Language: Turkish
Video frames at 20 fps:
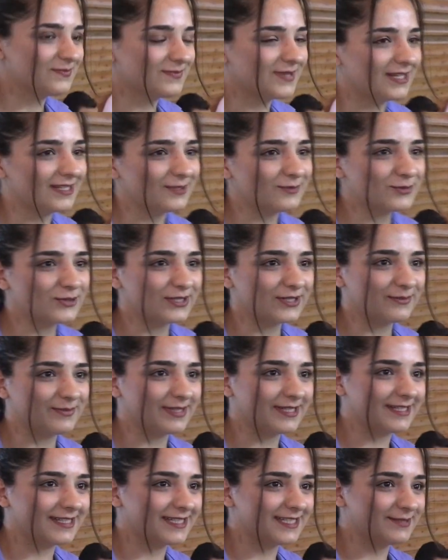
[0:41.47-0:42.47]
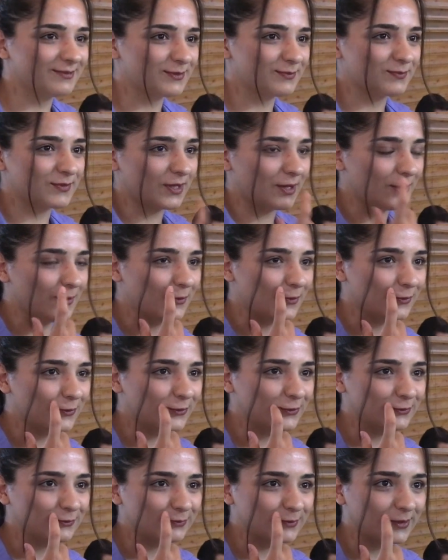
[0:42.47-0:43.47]
Ben de bu sene bir yere gitmedim daha.
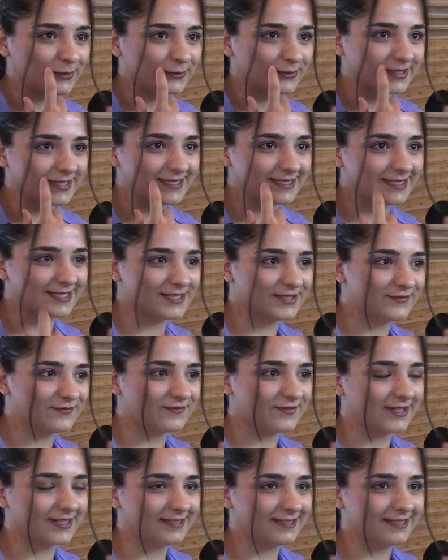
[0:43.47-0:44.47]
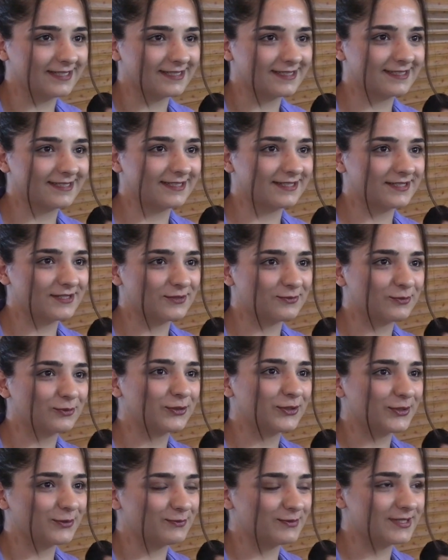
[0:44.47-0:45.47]
Okulumdan dolayı stajım var. Yaz stajım
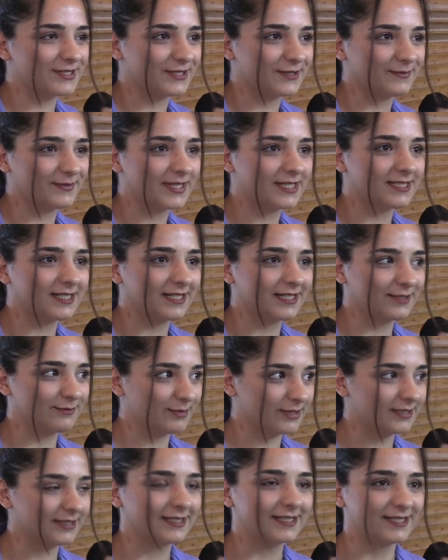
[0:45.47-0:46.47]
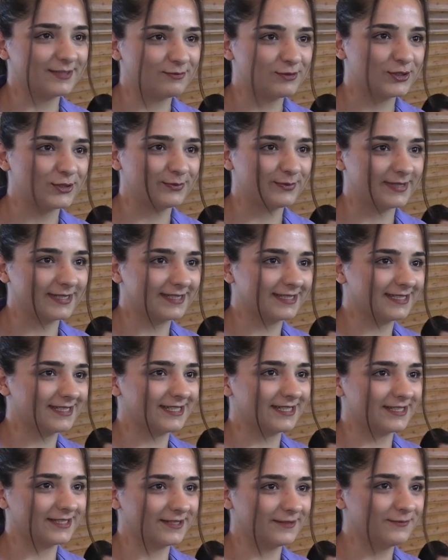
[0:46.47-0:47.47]
onu yapacağım. Geçen yıl ben de gitmiştim
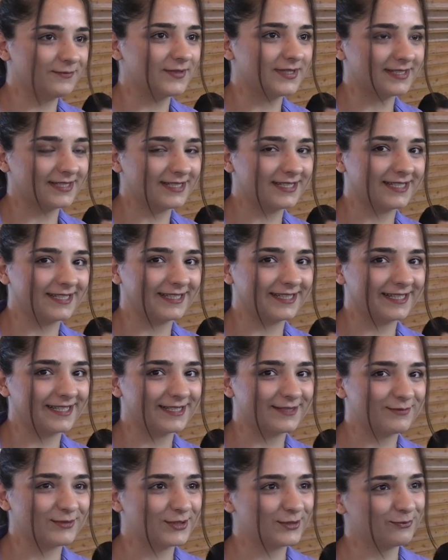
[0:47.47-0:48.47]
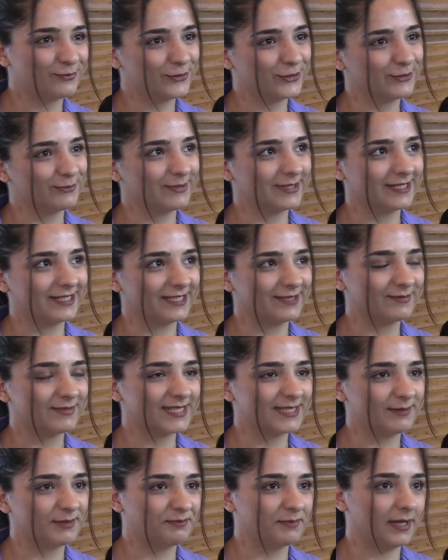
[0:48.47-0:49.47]
Eskişehir'e. Eskişehir'de gezmiştim. Bu yıl bakalım
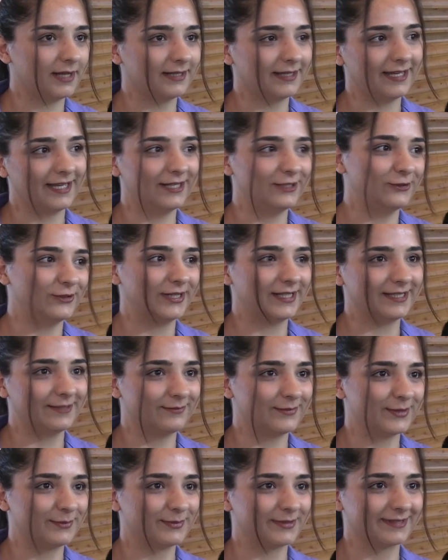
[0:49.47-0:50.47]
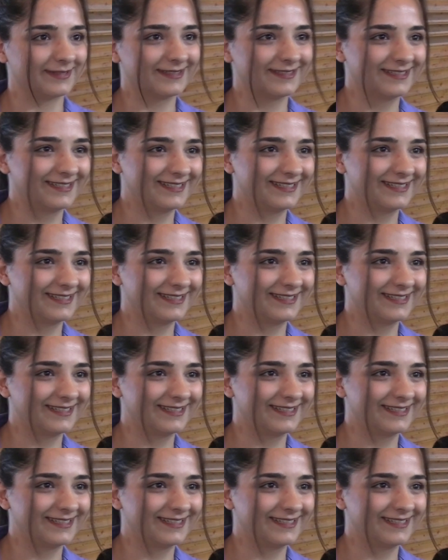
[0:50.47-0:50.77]
kısmet belki Eylül, Ekim gibi.